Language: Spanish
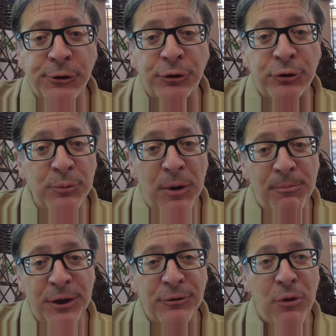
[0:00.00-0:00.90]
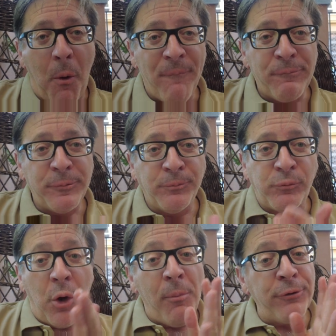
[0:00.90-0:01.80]
que estoy hambriento.
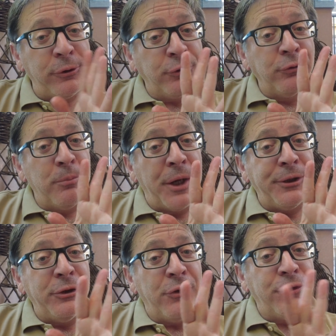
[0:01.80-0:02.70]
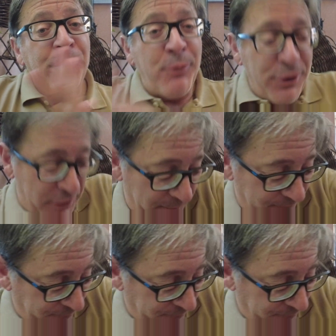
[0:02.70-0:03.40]
Como esto es un máquina, se puede.